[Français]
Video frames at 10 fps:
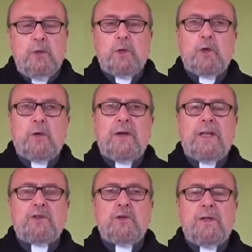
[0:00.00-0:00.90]
Notre
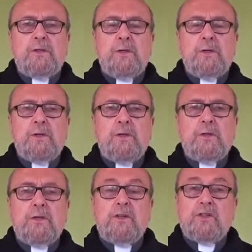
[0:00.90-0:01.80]
relation à
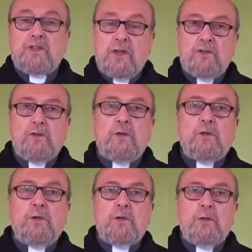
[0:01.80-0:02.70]
Dieu change de
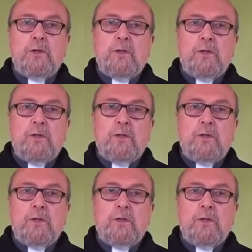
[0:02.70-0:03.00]
ton.